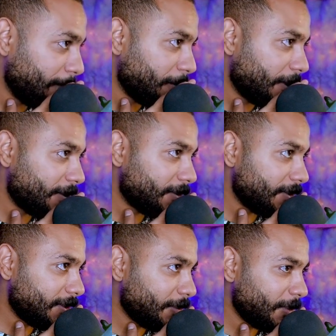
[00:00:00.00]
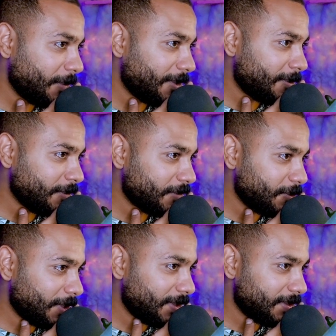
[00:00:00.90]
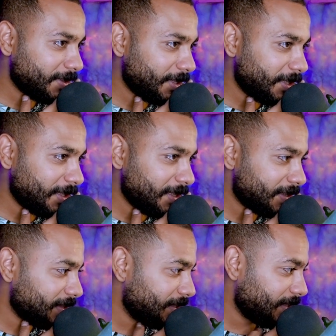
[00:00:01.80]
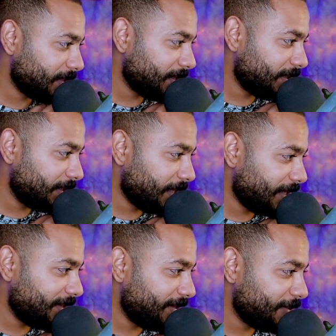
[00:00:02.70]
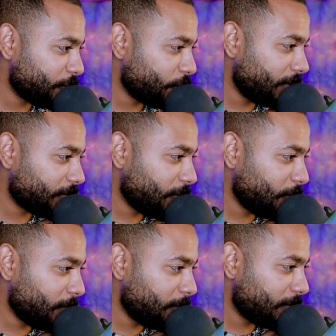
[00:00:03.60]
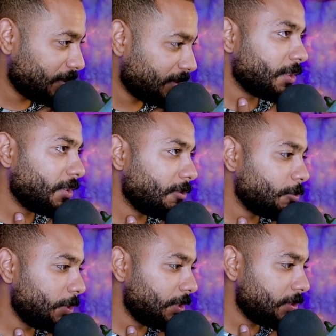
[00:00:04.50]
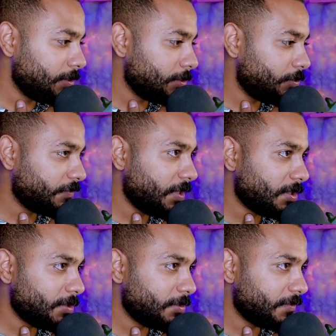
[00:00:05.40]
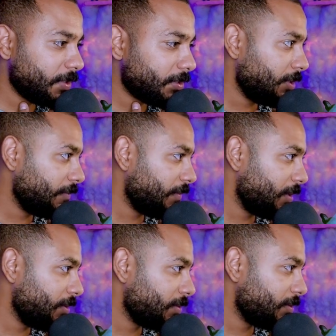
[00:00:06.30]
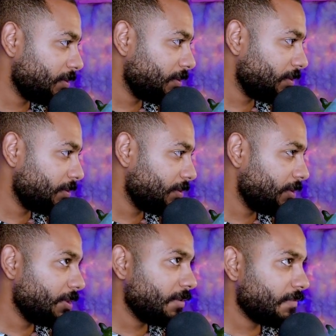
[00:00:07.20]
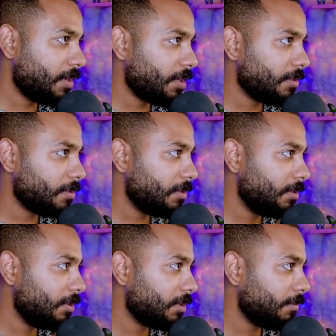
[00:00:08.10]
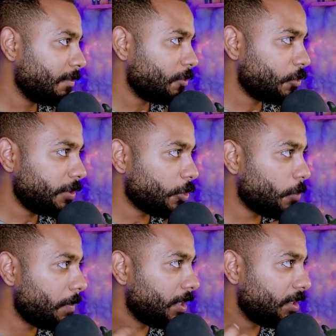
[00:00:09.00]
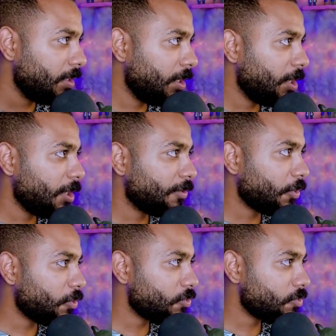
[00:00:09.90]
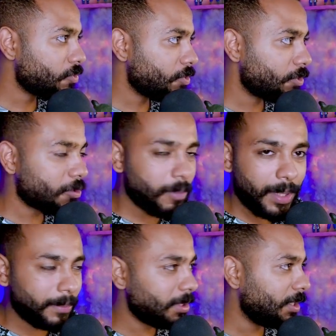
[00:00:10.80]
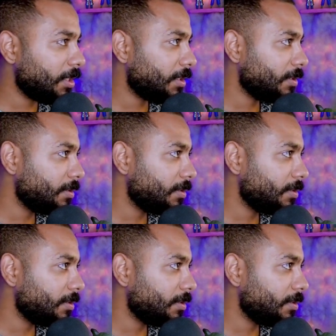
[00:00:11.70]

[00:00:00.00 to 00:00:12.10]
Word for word: معارض ايه طب ما المعارض مفتوحة استنى ننزل ده كده هيدينا شوية قوة ممكن اه والبوفات البوفات ها فرقت فرقت تمام نروح ناخد بقى ايه التخصص الرابع من هنا